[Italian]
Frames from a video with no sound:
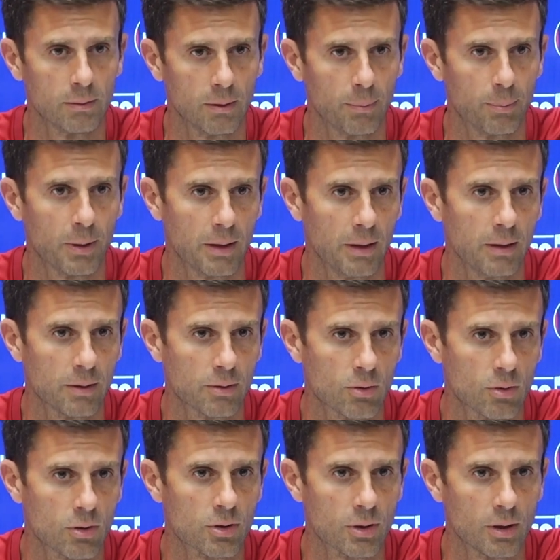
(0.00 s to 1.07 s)
La partita
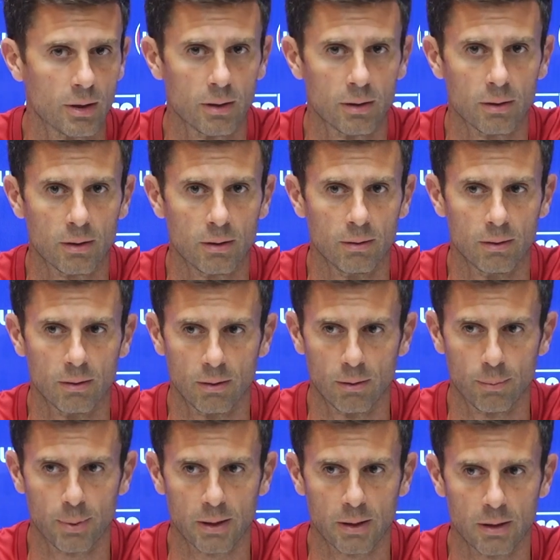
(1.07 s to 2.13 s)
scorsa
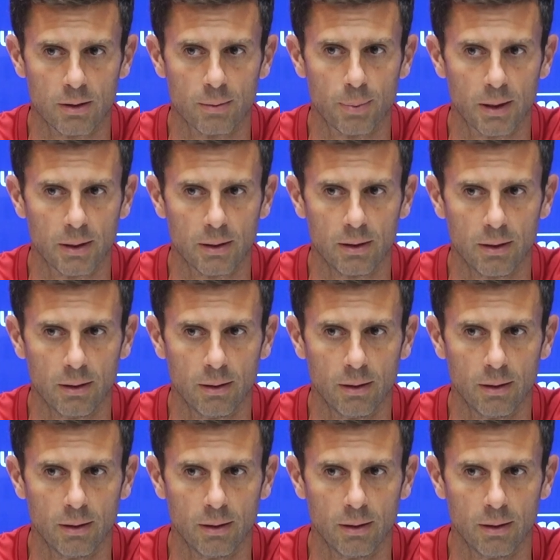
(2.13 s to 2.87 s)
hanno partecipato